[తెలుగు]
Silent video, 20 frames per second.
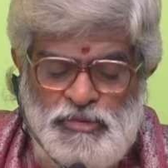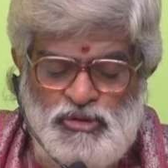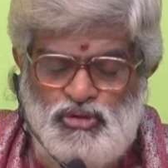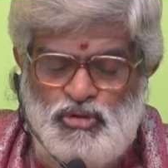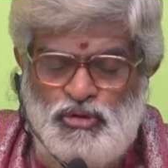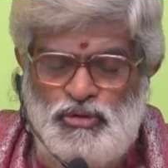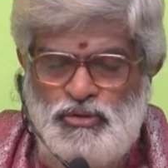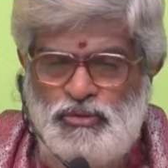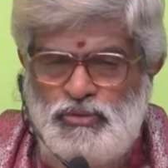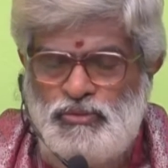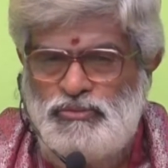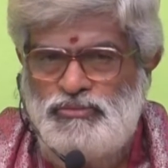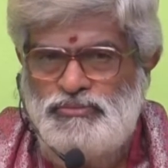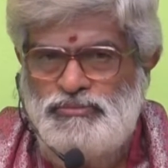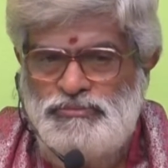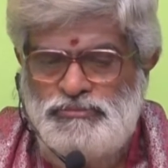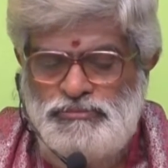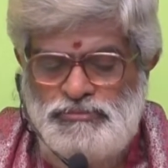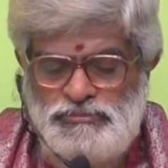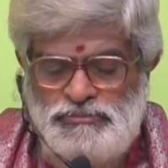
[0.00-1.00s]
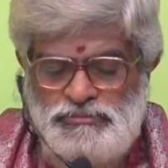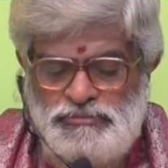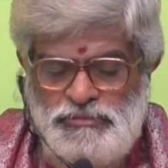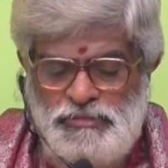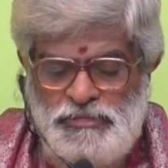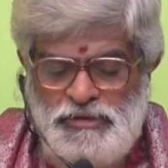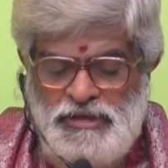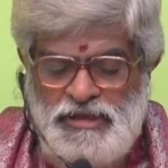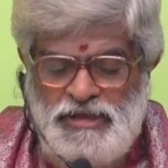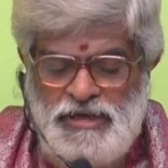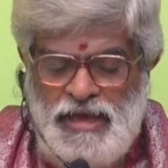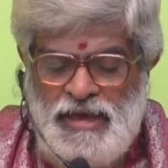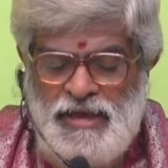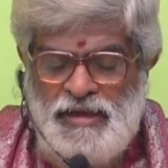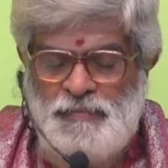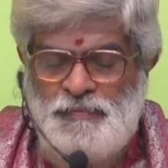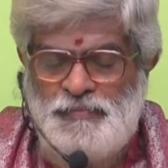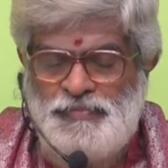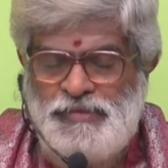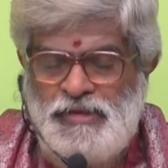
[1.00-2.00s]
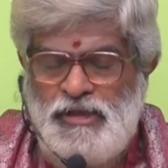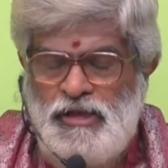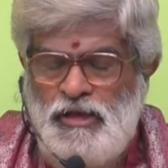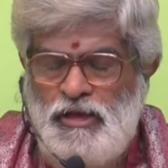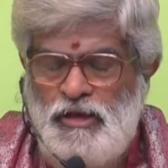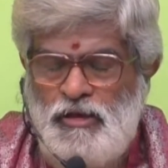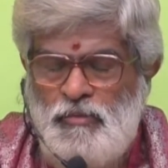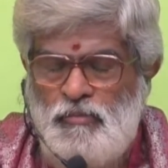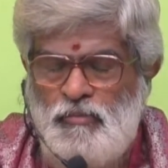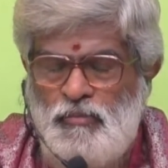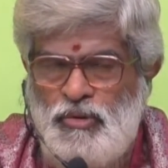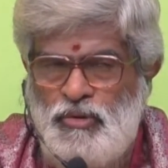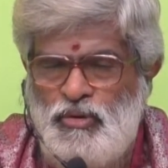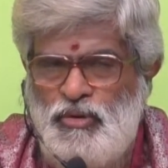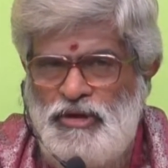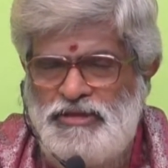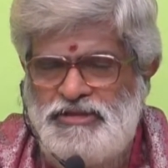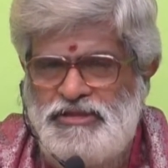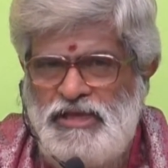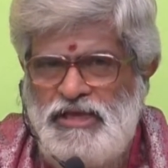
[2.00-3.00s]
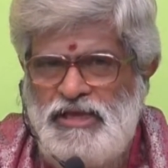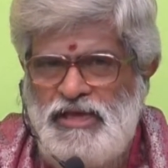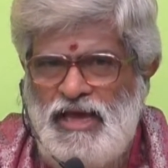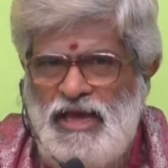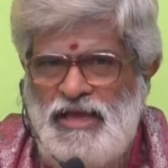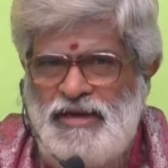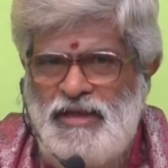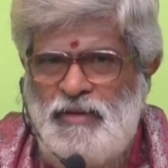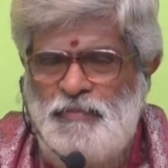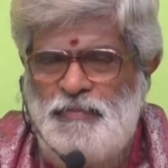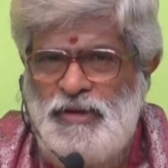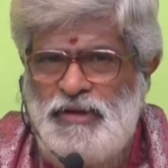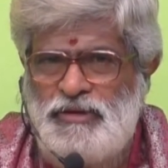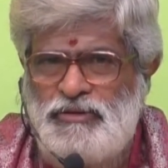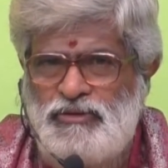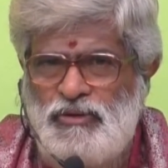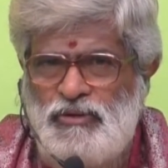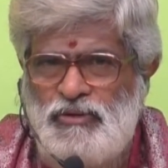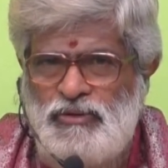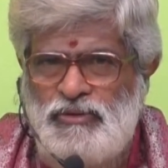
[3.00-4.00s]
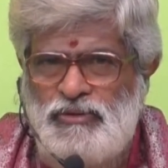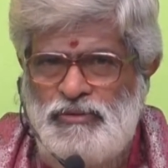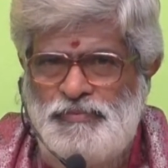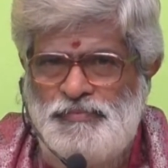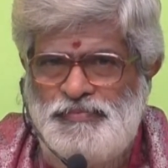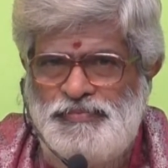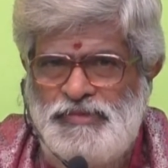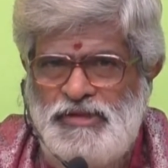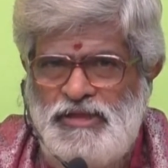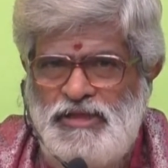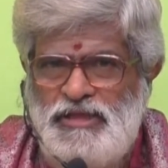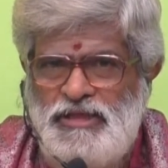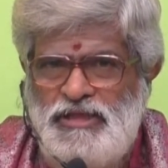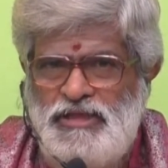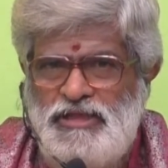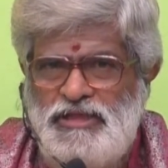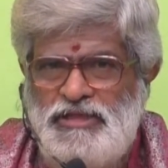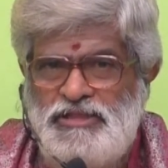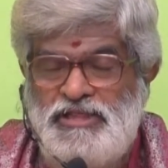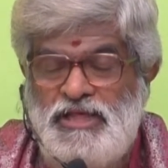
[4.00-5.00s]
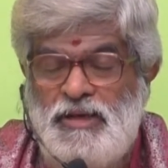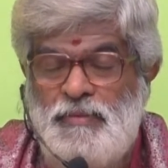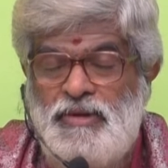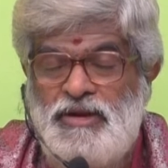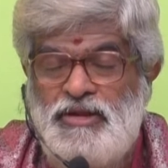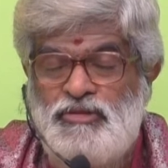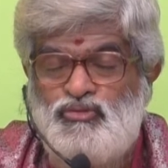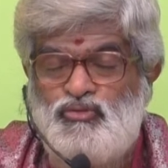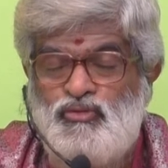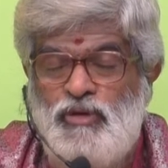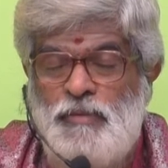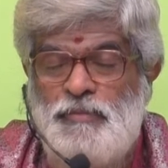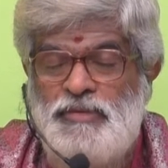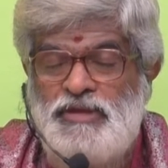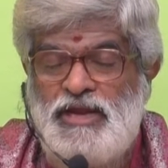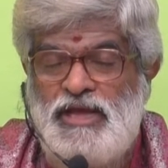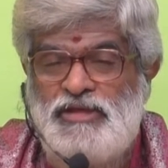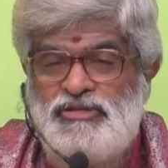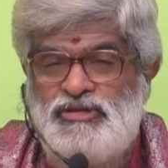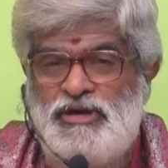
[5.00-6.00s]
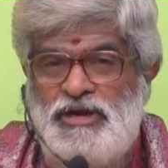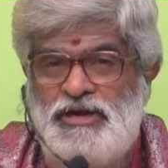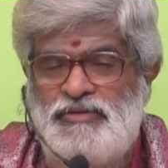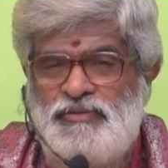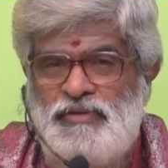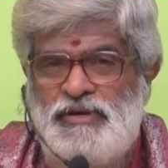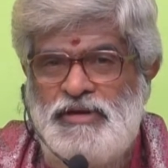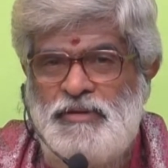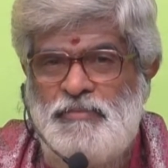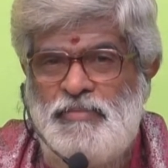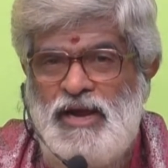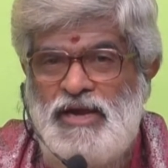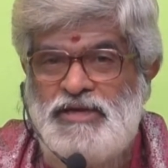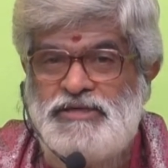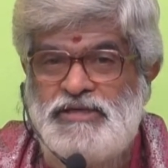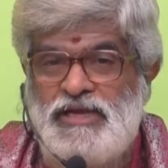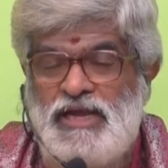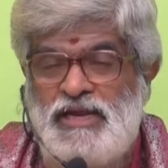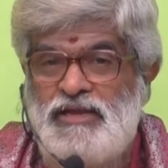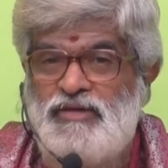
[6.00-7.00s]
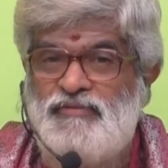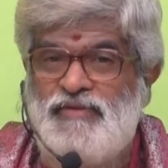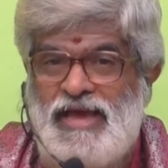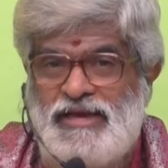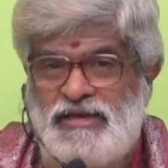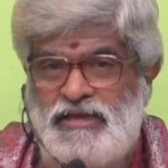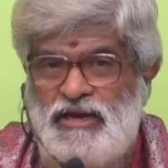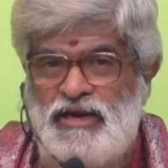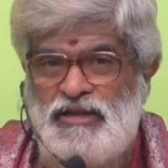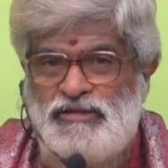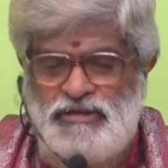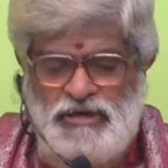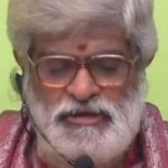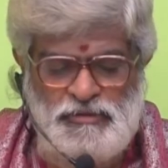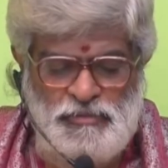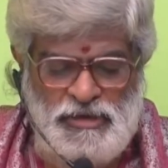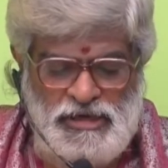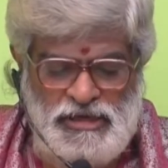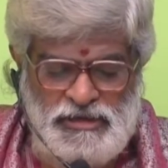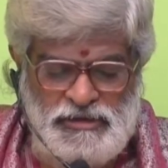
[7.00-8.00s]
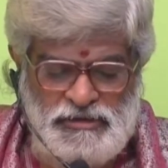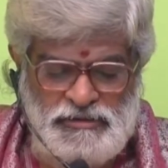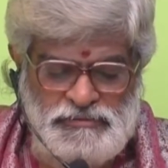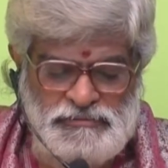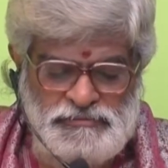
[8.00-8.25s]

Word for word: మిశ్రుడు ఈయన బృహతి అనే పేరుతో శబరస్వామి రాసినటువంటి భాష్యానికి వ్యాఖ్య రాశాడు మళ్ళీ